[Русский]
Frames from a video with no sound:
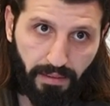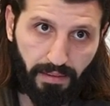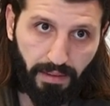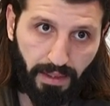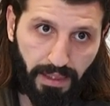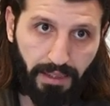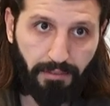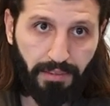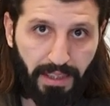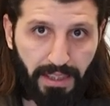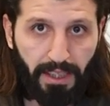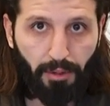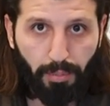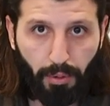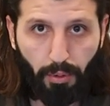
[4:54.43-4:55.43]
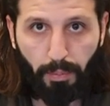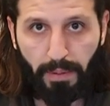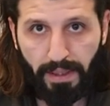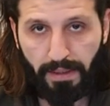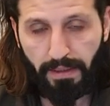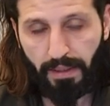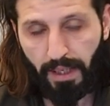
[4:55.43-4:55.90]
Если в неделю
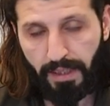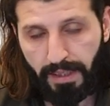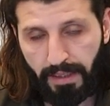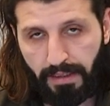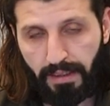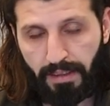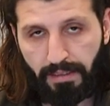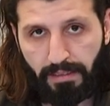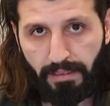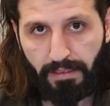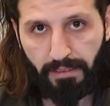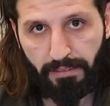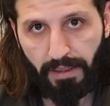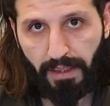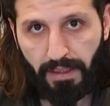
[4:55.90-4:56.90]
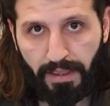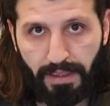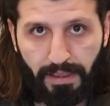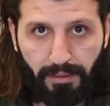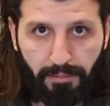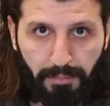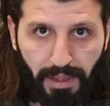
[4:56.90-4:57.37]
покупать один раз, два
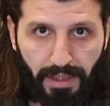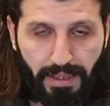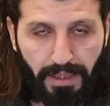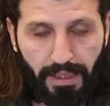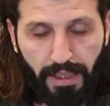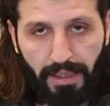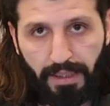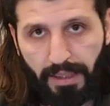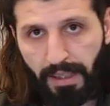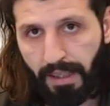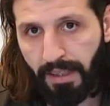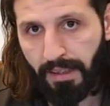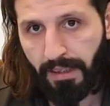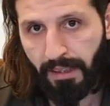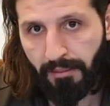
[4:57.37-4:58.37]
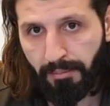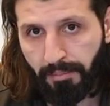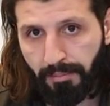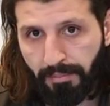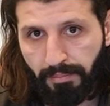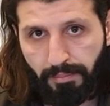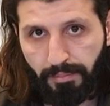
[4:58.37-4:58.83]
раза мясо или
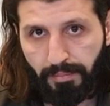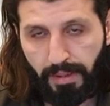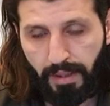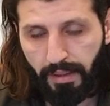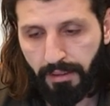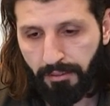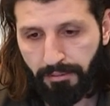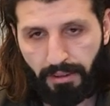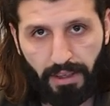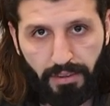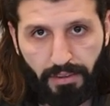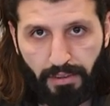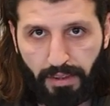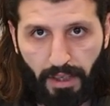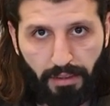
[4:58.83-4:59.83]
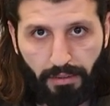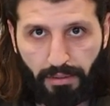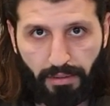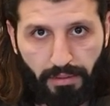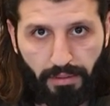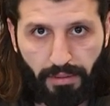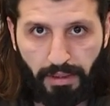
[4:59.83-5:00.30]
там фарш
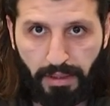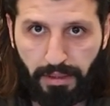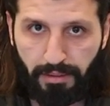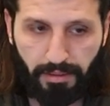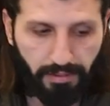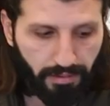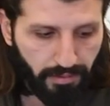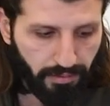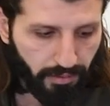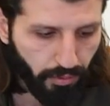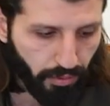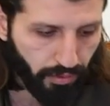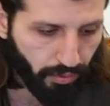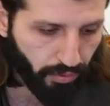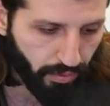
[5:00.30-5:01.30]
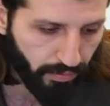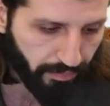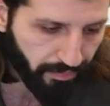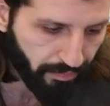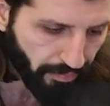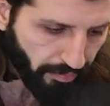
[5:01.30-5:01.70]
какой-то, э, курицу.